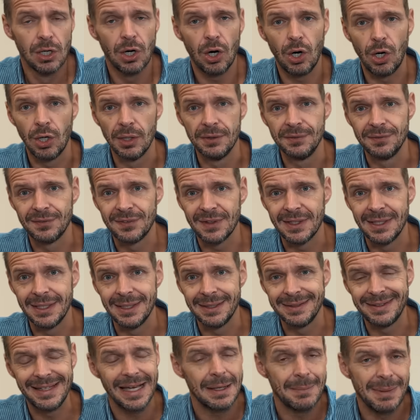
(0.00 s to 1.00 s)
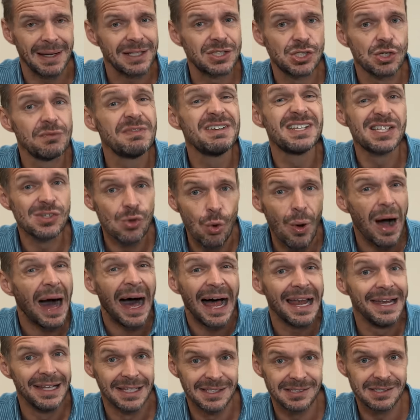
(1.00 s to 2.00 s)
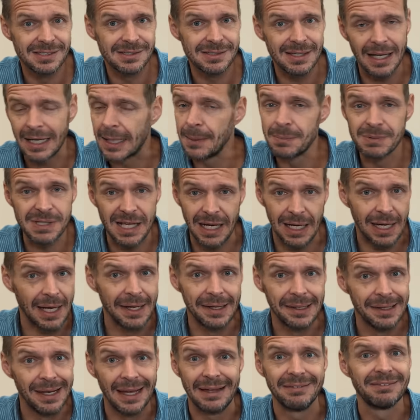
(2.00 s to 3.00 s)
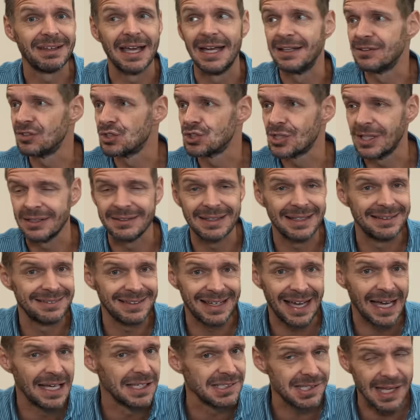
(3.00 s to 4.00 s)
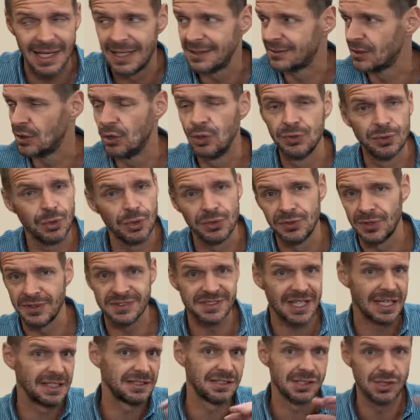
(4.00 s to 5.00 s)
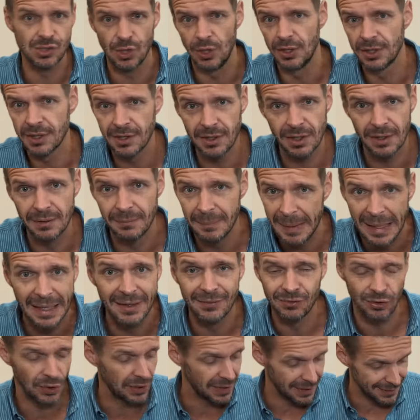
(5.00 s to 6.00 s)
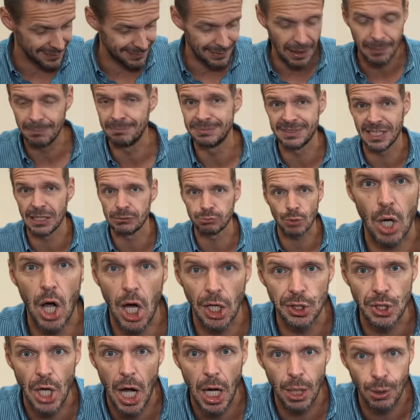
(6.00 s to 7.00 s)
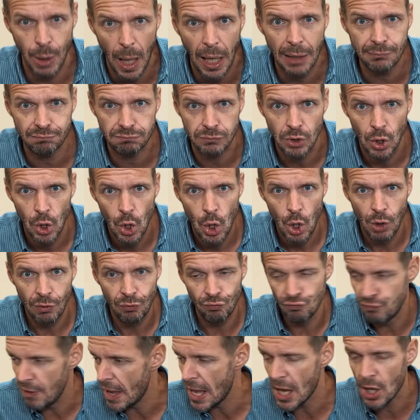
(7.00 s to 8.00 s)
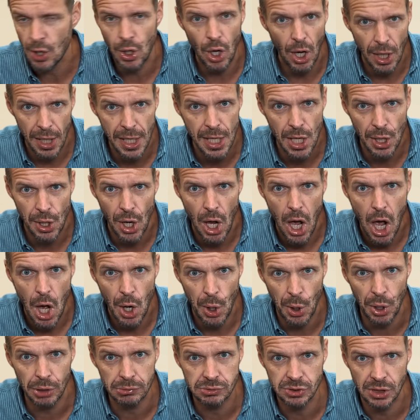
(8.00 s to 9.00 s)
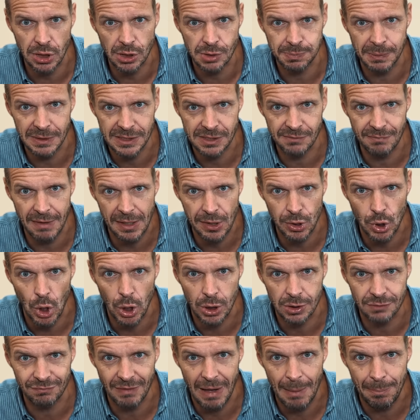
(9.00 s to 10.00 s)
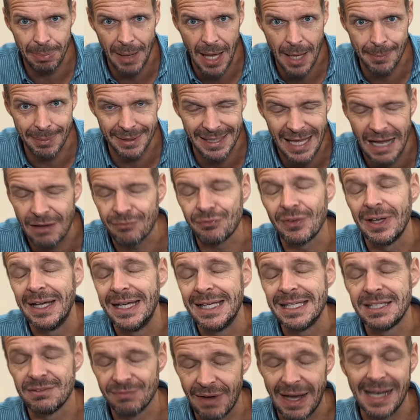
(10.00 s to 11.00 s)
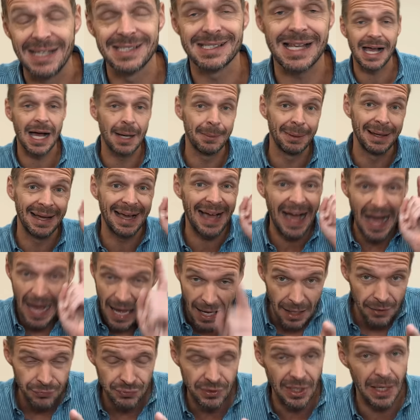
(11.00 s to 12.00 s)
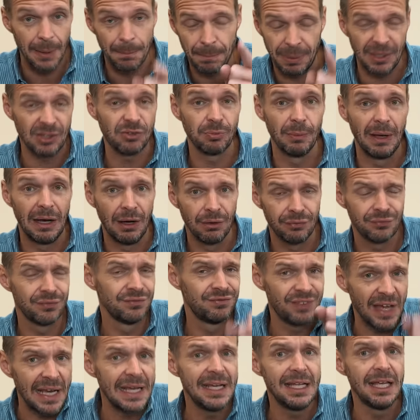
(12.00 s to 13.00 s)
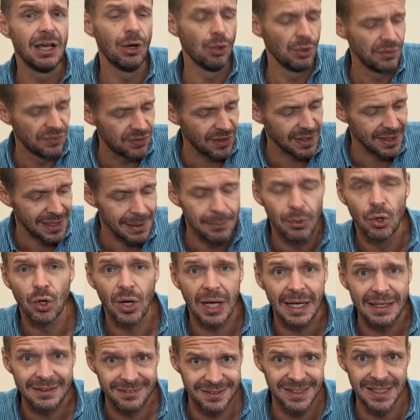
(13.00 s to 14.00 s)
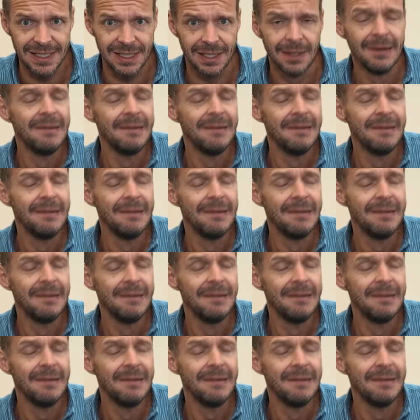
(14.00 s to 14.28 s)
und äh, der macht sowieso alles. Da gibt es gar keine Landräte, Stadträte, Kreisräte und, und das ganze Zeug mehr, sondern da sagt einer allein wer hier rausgeschmissen wird und wer bleiben darf. Ich weiß, aber AfD, pass mal auf, wenn ihr unsere Demokratie